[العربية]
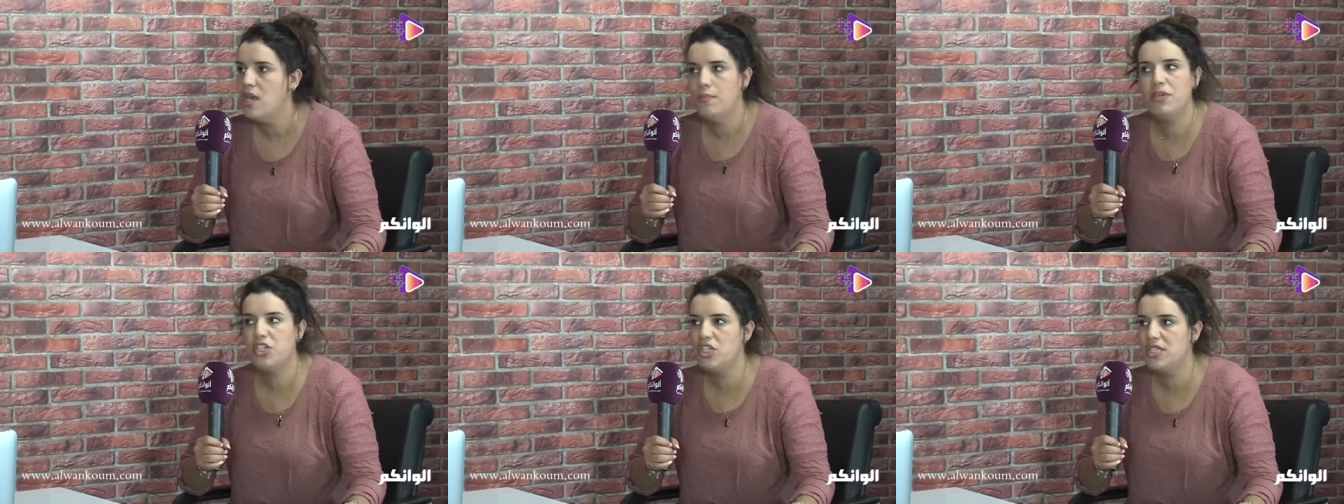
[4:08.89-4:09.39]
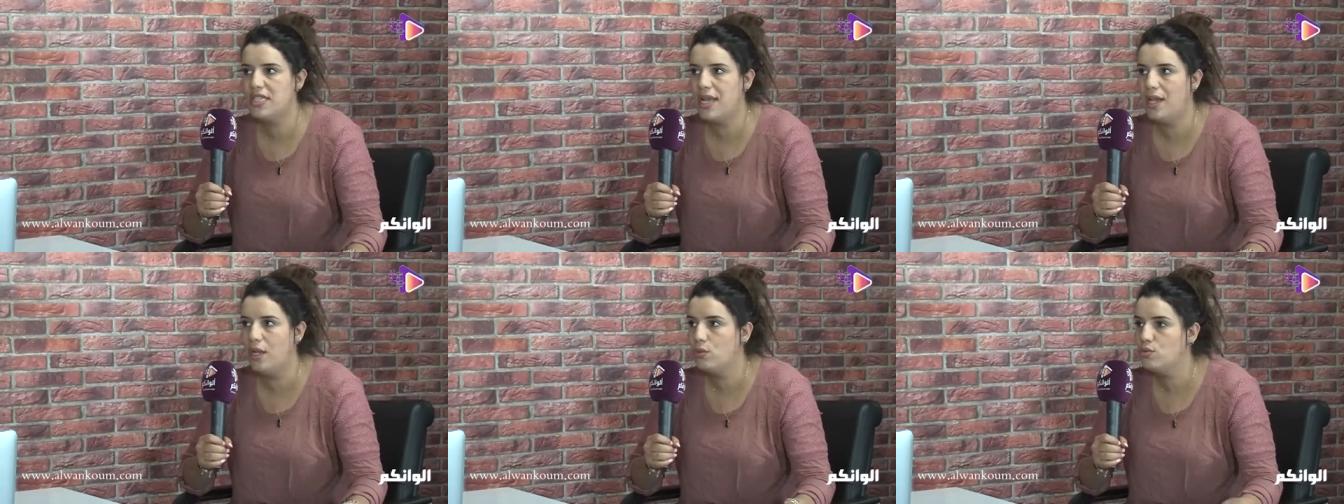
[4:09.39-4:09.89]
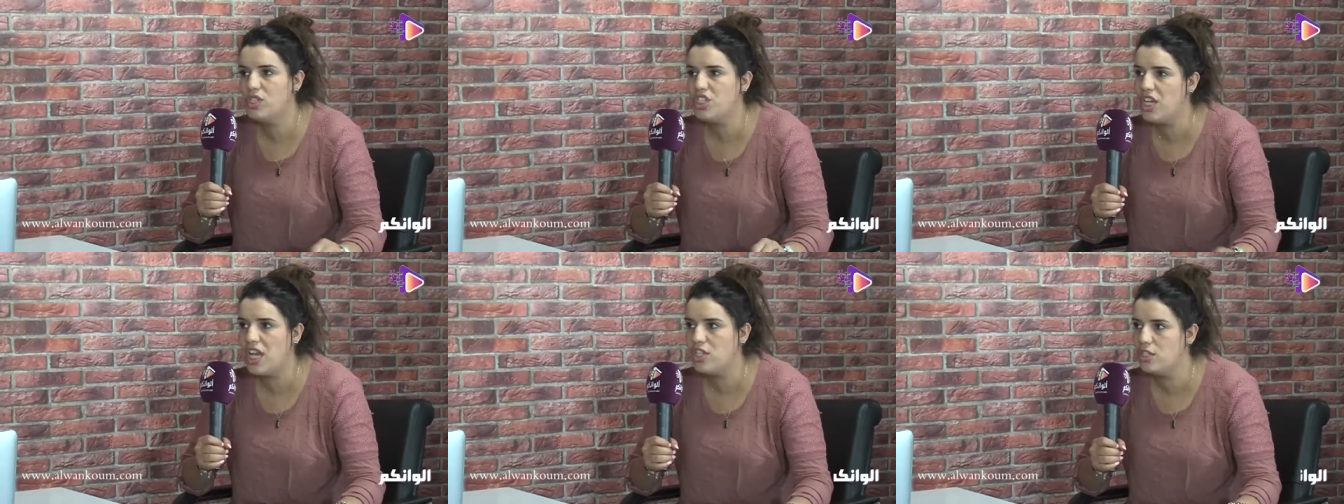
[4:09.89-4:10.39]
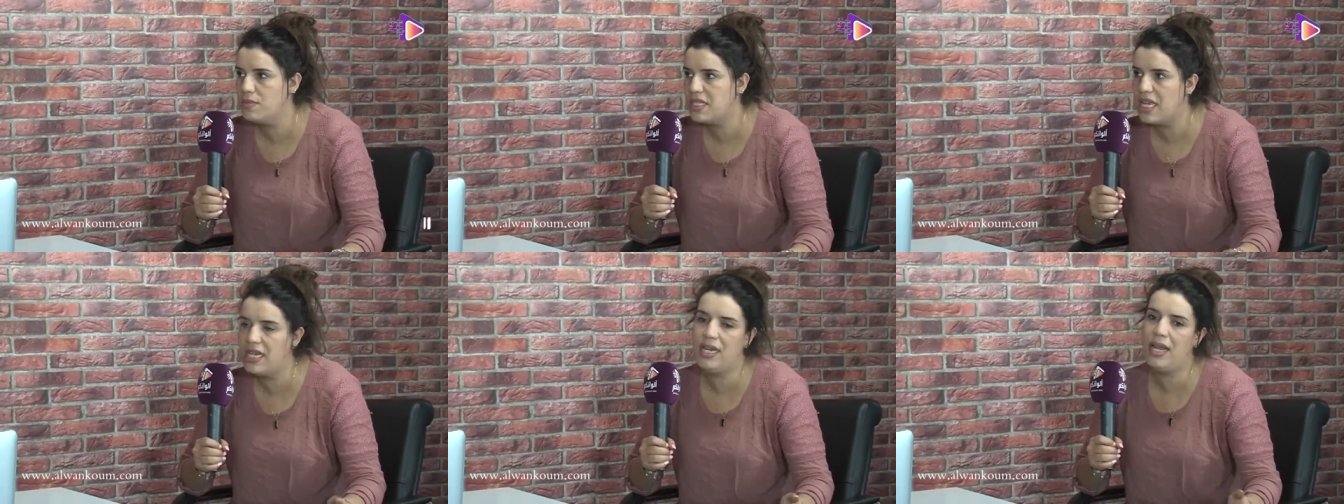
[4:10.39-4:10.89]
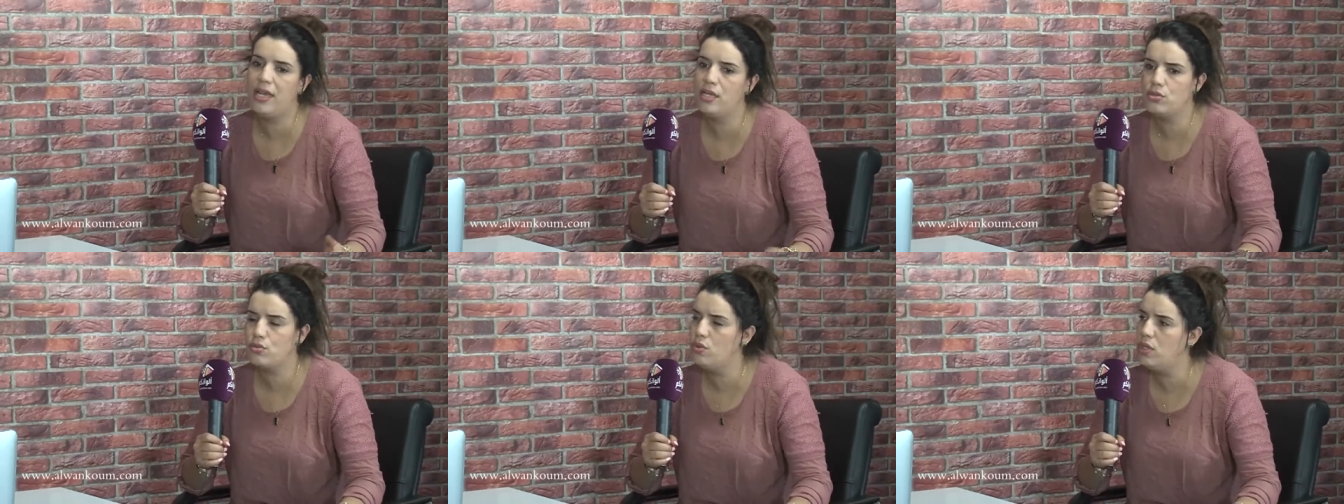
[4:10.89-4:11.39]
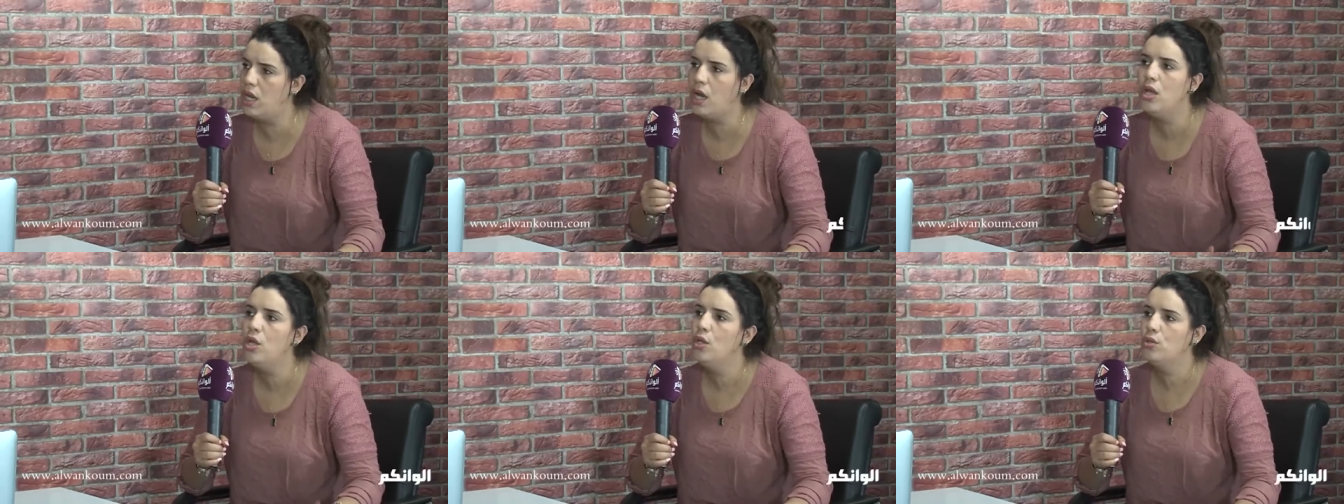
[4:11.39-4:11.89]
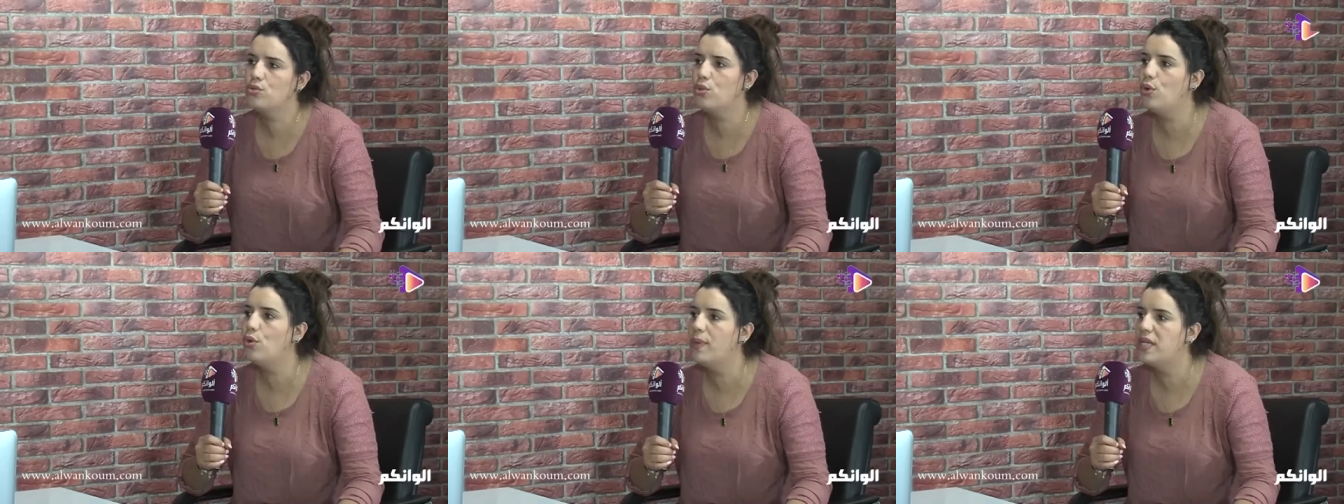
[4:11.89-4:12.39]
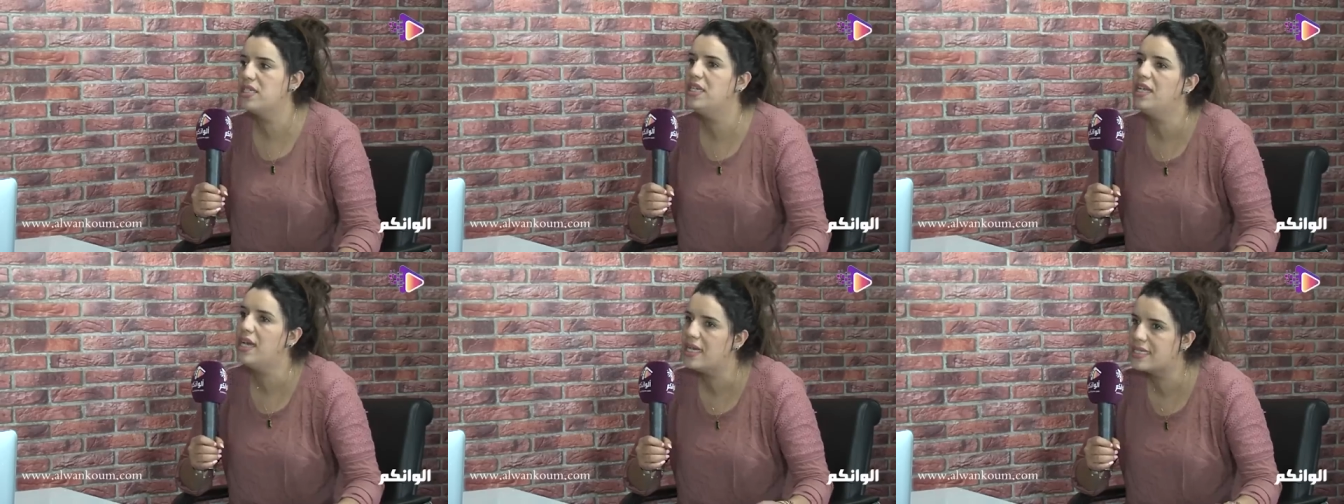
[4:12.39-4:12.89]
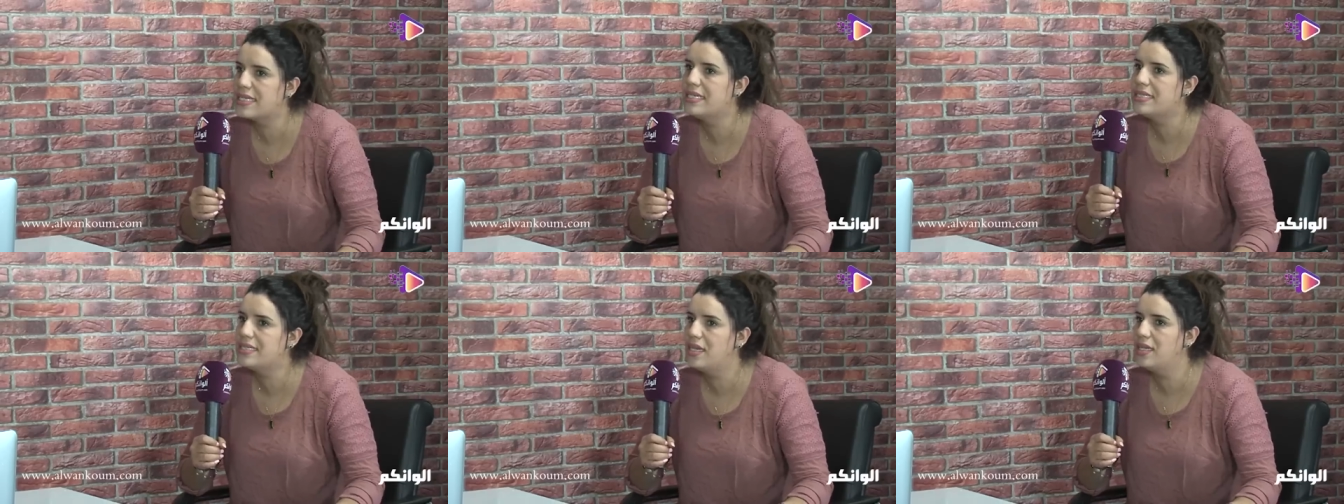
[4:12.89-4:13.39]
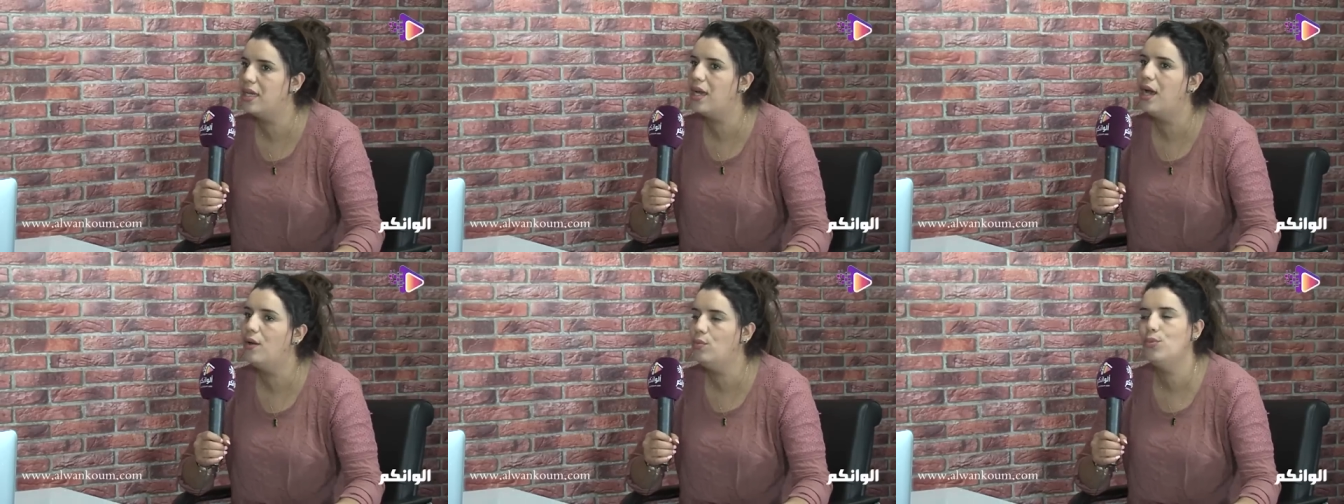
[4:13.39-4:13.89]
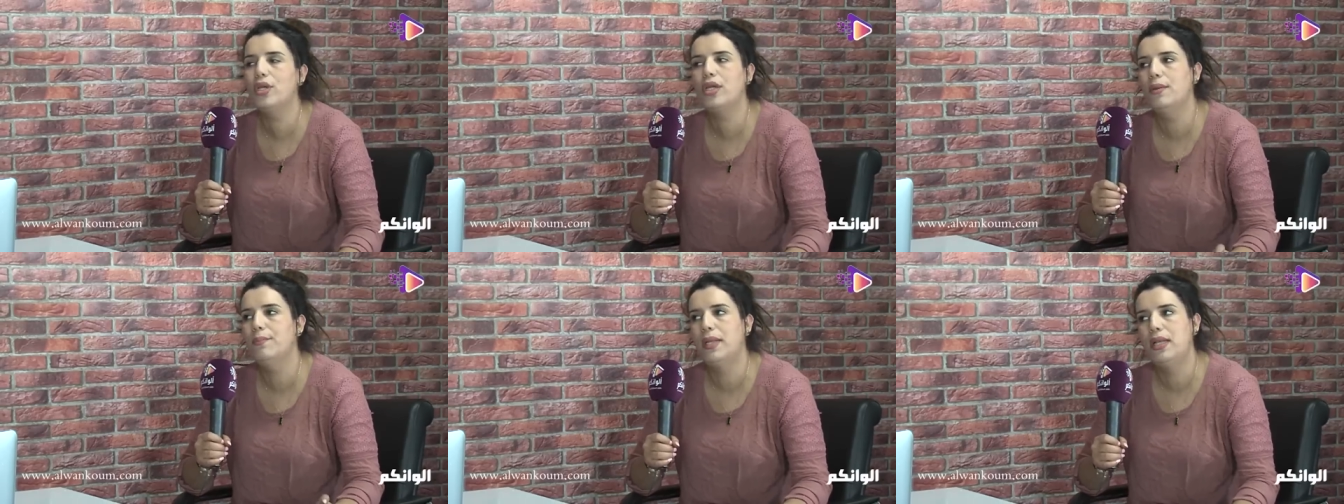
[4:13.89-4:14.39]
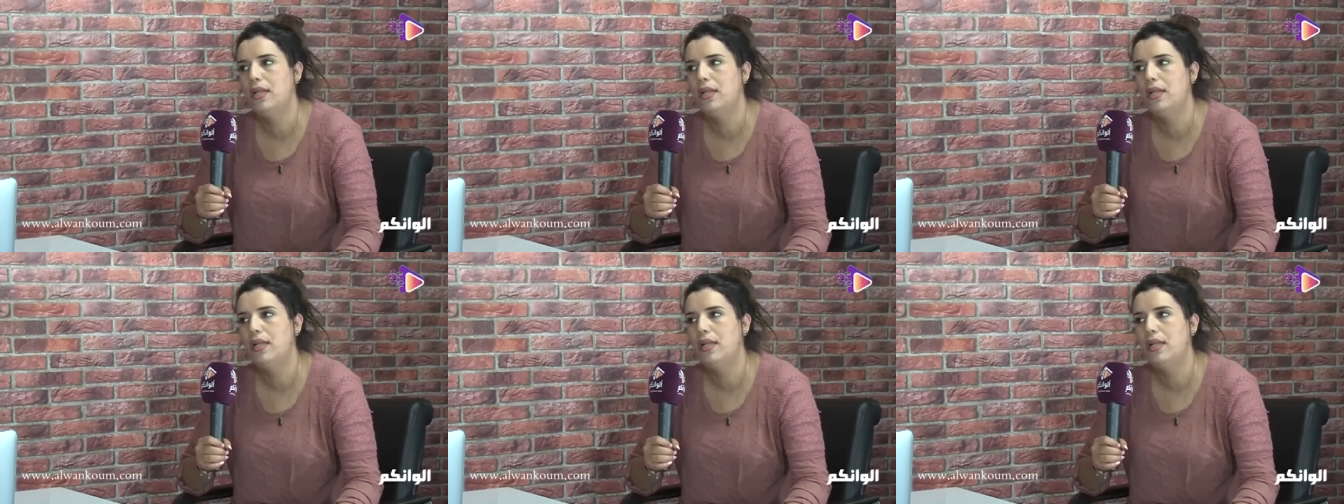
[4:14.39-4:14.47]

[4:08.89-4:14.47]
ماشي سهله حتى شي حاجه ما سهله الحياه كلها صعوبات الا خاص الانسان يقاوم ويكمل